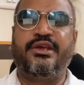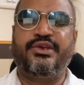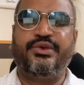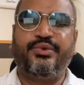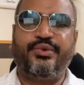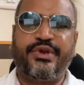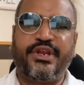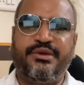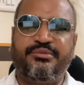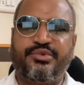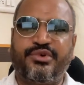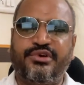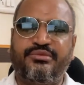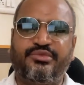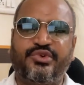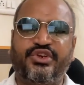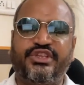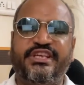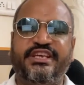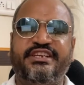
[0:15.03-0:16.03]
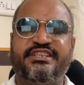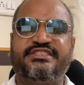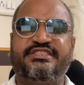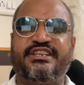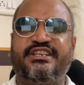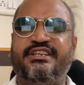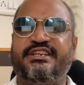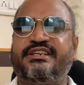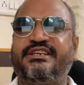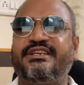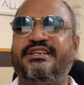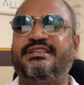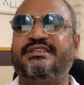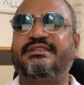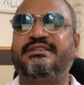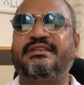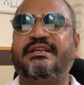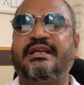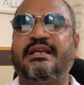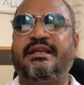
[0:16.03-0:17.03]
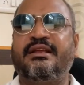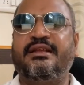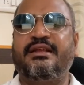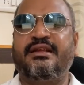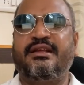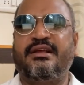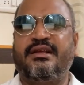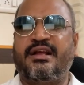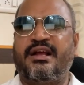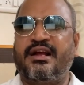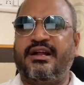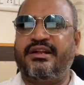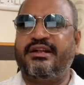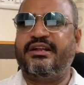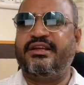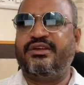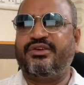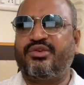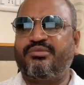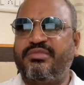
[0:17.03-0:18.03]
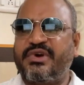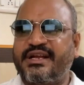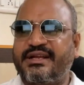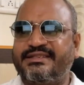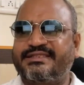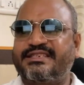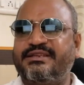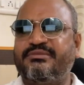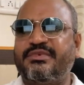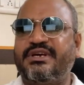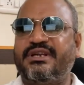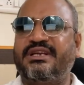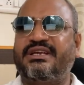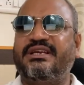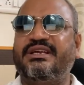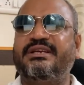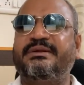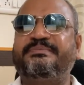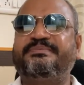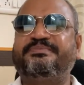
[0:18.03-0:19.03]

யூரின் போகும்பொழுது எரிச்சல் இருக்கு அண்ட் ரொம்ப கஷ்டமா இருக்கு